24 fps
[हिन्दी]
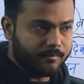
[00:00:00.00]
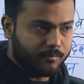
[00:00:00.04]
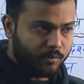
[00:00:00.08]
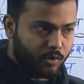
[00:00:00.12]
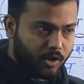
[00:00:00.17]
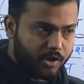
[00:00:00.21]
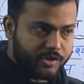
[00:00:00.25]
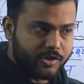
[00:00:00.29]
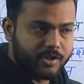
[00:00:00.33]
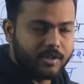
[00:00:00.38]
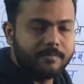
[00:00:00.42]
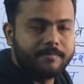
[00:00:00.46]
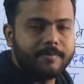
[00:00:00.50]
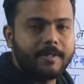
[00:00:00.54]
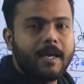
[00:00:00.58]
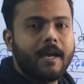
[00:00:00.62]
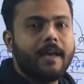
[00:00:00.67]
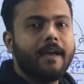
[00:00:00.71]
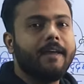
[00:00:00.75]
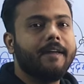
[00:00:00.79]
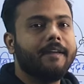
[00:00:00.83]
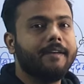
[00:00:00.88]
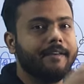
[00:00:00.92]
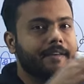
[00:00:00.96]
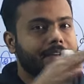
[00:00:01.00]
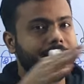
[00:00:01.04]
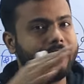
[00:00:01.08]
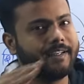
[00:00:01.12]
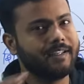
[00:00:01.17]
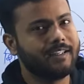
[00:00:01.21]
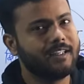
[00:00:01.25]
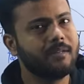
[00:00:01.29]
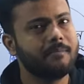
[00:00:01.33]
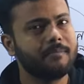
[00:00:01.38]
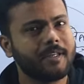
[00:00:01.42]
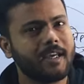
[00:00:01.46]
पॉजिटिव क्या है
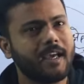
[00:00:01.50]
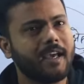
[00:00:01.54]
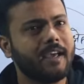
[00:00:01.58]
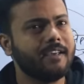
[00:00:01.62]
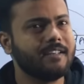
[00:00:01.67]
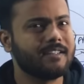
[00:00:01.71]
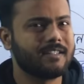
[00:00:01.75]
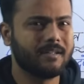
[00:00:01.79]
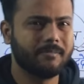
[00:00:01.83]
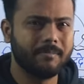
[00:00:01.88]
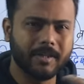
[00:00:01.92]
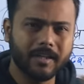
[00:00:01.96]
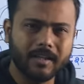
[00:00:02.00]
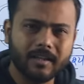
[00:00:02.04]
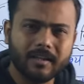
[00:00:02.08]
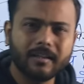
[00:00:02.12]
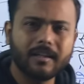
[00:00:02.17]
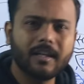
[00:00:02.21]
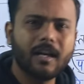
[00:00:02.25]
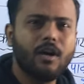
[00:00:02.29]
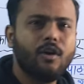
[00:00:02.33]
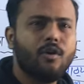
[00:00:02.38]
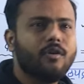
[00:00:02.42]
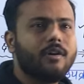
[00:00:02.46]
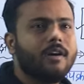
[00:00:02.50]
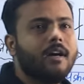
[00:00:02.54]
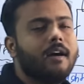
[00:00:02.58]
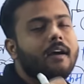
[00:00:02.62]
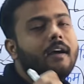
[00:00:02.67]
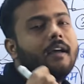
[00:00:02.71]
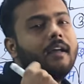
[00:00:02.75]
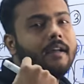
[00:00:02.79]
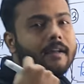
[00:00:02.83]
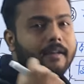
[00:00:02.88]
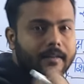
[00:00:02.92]
निगेटिव क्या है इससे बेटर क्या होगा